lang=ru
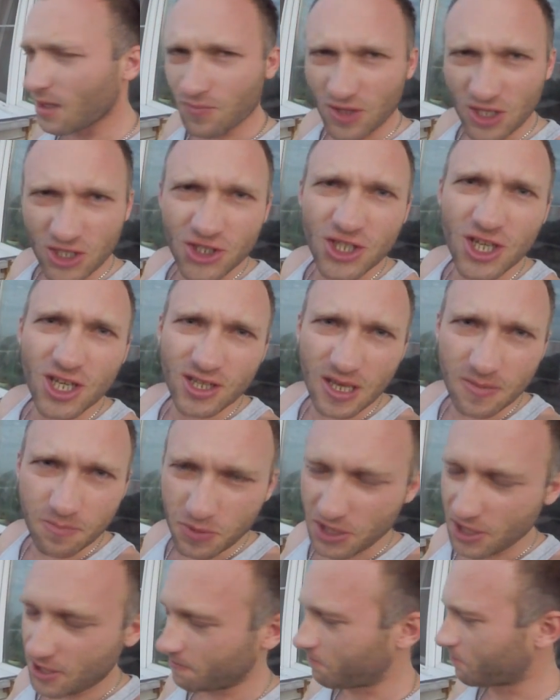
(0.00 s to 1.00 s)
Точнее,
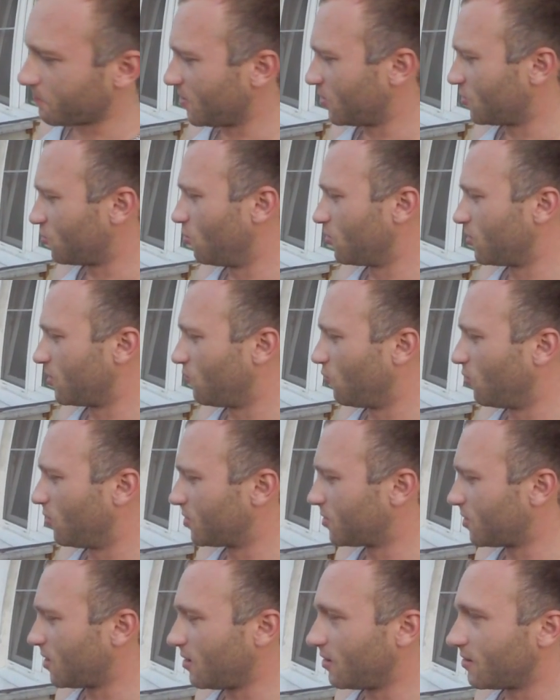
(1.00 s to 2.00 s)
допить, что от него
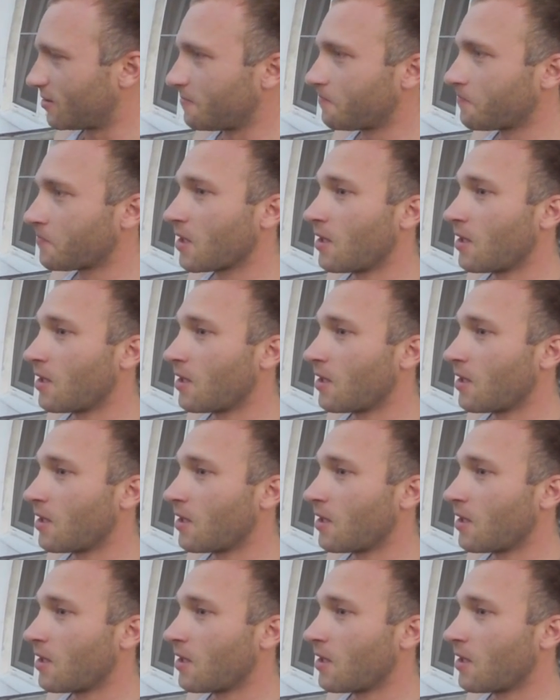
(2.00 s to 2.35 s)
осталось.